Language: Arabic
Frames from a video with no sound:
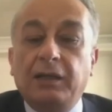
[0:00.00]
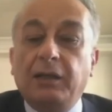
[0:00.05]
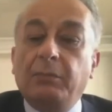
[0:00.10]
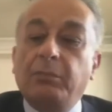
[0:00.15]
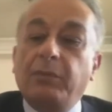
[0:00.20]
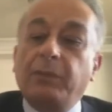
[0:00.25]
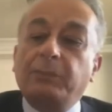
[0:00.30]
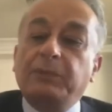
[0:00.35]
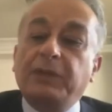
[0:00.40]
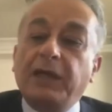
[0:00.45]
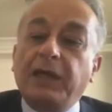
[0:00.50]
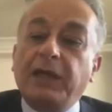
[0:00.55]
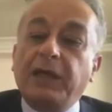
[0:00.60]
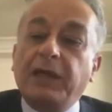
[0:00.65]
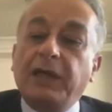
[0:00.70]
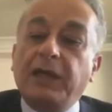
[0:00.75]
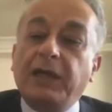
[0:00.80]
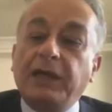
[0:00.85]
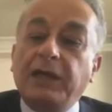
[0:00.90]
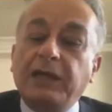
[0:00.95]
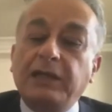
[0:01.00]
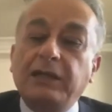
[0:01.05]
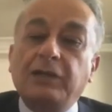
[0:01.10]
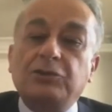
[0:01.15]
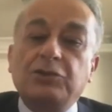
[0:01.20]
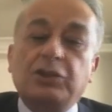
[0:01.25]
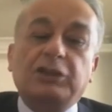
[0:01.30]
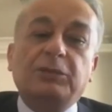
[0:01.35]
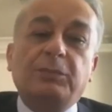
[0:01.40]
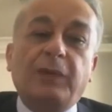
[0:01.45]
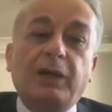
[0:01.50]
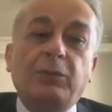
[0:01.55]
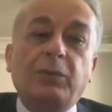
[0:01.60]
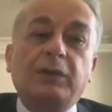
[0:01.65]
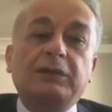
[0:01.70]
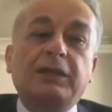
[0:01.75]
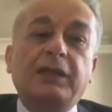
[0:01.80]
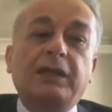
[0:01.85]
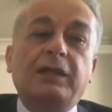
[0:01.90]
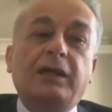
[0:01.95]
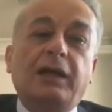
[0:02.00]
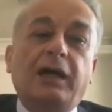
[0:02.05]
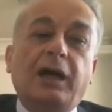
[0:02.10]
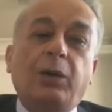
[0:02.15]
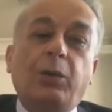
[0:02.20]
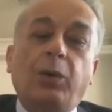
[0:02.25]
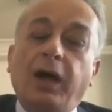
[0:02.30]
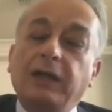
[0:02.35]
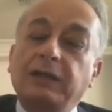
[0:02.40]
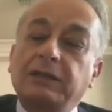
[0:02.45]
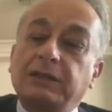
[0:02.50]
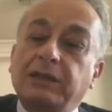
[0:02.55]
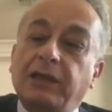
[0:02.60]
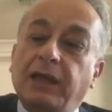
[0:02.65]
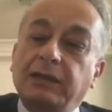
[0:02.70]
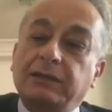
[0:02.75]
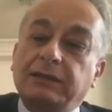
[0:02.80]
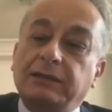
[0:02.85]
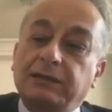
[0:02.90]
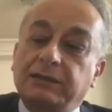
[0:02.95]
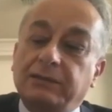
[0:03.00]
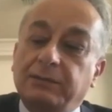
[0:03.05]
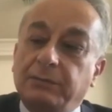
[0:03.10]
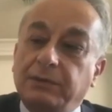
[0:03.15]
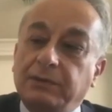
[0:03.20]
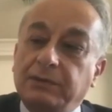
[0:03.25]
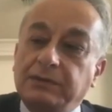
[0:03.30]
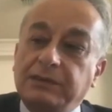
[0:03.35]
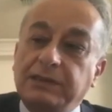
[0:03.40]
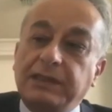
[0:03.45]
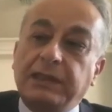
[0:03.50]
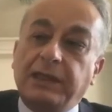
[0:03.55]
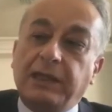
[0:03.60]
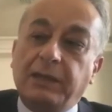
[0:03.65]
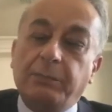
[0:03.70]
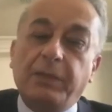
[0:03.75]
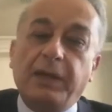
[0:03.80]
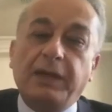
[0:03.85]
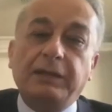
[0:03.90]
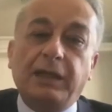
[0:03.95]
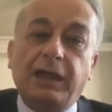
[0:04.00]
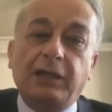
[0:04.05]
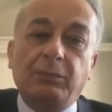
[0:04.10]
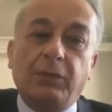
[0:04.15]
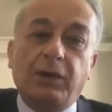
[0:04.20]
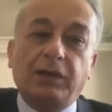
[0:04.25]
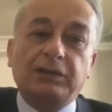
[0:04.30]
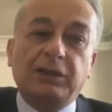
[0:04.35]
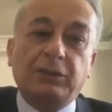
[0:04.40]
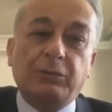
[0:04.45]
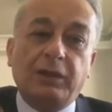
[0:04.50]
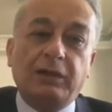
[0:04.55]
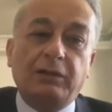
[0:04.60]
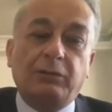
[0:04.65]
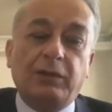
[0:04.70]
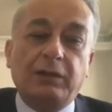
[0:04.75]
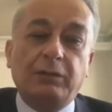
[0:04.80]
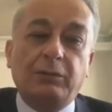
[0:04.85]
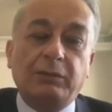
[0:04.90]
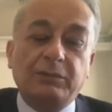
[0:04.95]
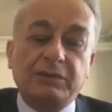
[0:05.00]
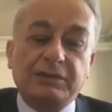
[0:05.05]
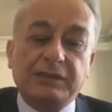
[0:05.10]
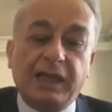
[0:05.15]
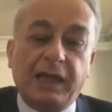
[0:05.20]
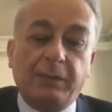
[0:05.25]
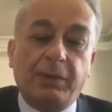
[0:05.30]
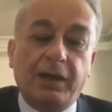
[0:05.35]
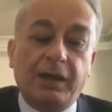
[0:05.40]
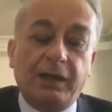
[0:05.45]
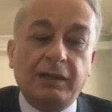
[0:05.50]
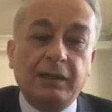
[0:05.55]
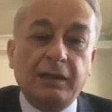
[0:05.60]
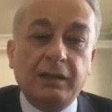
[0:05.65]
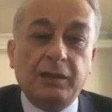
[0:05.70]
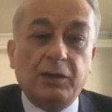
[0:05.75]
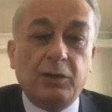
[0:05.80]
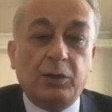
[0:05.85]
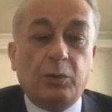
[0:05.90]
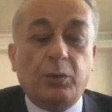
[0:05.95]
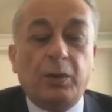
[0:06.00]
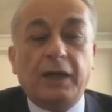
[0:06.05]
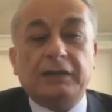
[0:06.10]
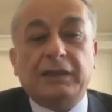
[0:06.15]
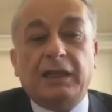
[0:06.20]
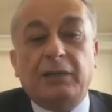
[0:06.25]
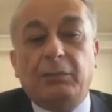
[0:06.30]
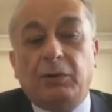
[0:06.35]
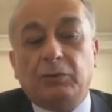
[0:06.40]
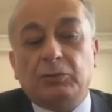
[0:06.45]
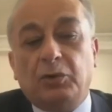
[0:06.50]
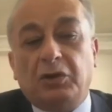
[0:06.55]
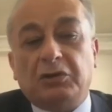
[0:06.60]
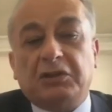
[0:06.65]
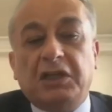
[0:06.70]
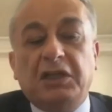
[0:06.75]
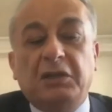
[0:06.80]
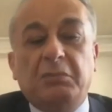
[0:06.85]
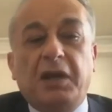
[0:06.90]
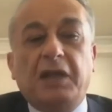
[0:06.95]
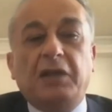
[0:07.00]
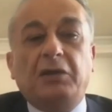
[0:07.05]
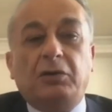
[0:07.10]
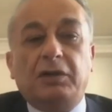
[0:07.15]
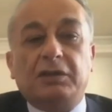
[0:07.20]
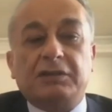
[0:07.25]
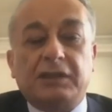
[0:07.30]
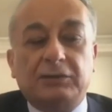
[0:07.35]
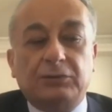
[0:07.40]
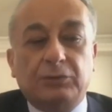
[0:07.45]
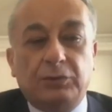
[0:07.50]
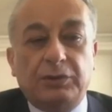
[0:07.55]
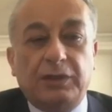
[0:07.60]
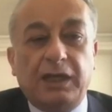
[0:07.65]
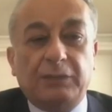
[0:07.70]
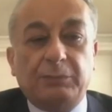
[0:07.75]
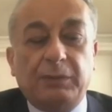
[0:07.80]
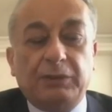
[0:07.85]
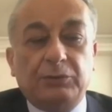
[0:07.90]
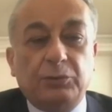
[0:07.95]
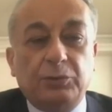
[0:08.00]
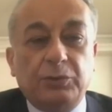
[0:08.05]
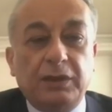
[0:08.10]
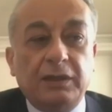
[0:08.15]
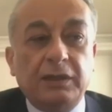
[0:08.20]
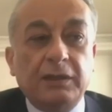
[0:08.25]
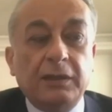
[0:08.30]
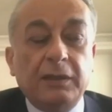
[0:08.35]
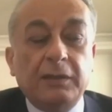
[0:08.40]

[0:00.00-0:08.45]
مبدئيا شطب الودائع او حط خط زيح بين الماضي والمستقبل وهذا الموضوع كان مريح على صندوق النقد بده اياه